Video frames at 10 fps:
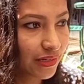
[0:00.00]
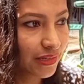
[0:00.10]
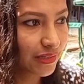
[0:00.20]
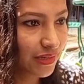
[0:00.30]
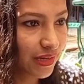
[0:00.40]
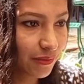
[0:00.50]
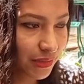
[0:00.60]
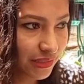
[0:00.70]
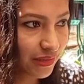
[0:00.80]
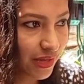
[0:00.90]
línea
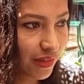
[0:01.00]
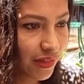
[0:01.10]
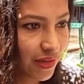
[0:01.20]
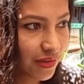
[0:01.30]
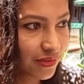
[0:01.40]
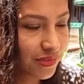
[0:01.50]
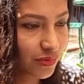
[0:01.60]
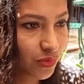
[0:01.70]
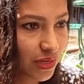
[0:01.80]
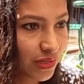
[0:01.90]
habilitada,
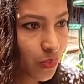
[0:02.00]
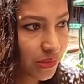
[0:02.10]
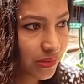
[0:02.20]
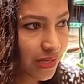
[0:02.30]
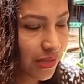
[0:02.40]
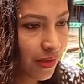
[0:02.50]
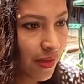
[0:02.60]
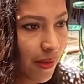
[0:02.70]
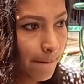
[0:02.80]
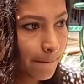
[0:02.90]
celular y WhatsApp
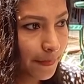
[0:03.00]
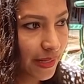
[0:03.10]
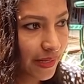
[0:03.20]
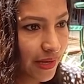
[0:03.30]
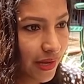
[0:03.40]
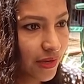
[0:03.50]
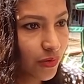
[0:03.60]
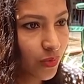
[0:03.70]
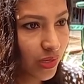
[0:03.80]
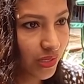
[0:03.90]
para
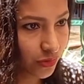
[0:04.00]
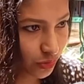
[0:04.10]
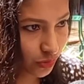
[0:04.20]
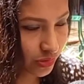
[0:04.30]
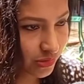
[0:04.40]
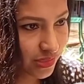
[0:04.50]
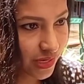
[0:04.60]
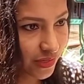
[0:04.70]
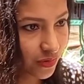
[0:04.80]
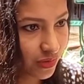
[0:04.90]
nuestro
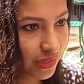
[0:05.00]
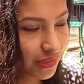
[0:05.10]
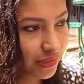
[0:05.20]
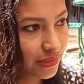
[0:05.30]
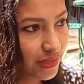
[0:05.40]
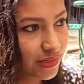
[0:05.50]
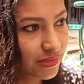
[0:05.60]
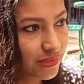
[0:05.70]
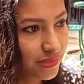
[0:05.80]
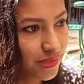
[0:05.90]
noticiero, es la línea de
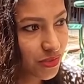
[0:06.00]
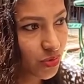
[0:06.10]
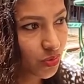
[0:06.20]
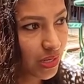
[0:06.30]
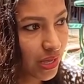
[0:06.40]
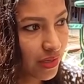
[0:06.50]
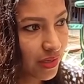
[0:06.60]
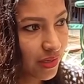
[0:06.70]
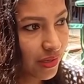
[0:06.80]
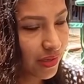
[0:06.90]
Sin Censura.
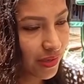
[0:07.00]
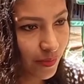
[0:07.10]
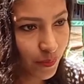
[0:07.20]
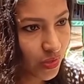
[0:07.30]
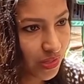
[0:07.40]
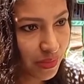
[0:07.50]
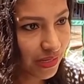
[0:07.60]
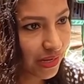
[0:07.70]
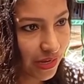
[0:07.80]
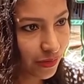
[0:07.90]
Eh, puede
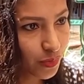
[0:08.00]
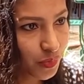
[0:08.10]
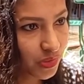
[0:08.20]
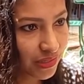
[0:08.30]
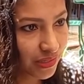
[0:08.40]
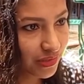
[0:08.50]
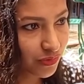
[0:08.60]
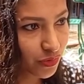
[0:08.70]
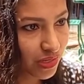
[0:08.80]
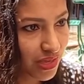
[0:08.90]
marcarnos por allá,
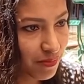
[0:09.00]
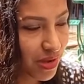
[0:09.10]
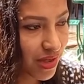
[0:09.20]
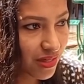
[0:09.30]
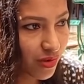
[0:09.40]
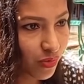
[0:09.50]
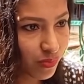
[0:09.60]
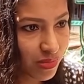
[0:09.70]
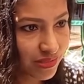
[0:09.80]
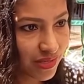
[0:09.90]
tanto una llamada,
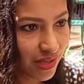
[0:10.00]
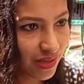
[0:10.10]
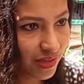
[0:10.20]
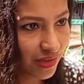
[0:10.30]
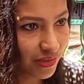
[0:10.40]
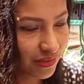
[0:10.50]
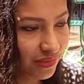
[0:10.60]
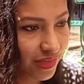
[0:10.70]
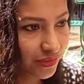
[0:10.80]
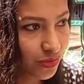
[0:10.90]
un mensaje de
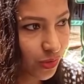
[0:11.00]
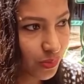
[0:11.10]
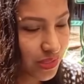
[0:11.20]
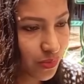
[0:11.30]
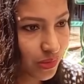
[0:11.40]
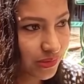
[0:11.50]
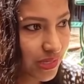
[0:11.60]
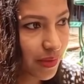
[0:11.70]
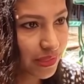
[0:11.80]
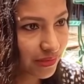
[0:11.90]
texto vía
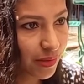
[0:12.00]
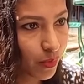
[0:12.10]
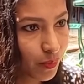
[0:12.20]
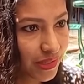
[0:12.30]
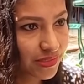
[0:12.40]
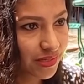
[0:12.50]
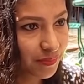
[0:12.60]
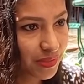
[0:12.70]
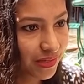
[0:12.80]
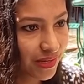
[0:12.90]
WhatsApp y estamos para
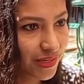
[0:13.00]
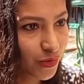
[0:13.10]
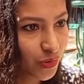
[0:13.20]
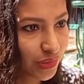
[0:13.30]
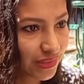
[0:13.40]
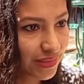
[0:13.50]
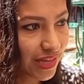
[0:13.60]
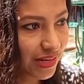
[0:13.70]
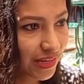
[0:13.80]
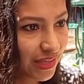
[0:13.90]
servirle y
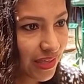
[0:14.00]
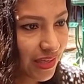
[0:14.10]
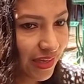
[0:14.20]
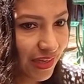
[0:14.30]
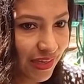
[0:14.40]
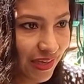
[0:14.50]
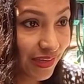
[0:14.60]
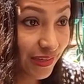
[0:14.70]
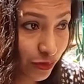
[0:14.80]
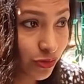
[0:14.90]
contestarle. Eh,
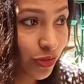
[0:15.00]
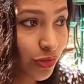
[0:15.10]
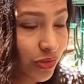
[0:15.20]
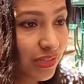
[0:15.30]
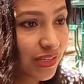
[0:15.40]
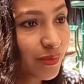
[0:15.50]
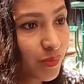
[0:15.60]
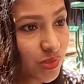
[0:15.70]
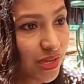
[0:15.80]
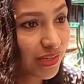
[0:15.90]
y nosotros nos
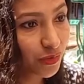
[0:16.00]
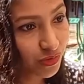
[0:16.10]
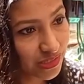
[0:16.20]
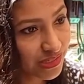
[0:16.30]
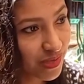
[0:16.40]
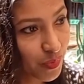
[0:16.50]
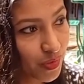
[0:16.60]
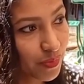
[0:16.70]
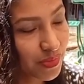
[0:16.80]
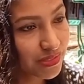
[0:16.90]
dirigimos, si alguien nos dice,
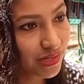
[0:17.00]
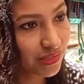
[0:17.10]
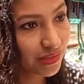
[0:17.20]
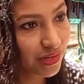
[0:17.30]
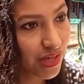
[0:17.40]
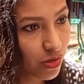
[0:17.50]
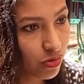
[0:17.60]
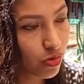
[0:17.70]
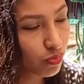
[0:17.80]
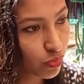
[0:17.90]
puedes pasar a tal
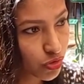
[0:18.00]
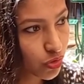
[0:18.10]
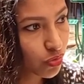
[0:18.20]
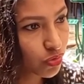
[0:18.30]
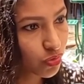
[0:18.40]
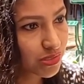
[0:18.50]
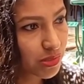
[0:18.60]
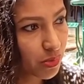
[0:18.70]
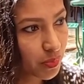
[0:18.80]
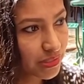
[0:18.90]
lado, con mucho gusto
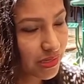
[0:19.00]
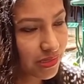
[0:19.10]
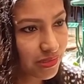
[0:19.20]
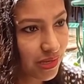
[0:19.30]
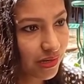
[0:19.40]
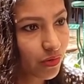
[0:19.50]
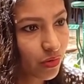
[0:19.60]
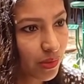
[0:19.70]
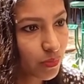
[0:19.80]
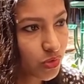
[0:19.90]
hacemos presencia,
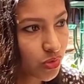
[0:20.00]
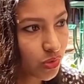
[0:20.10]
recogemos su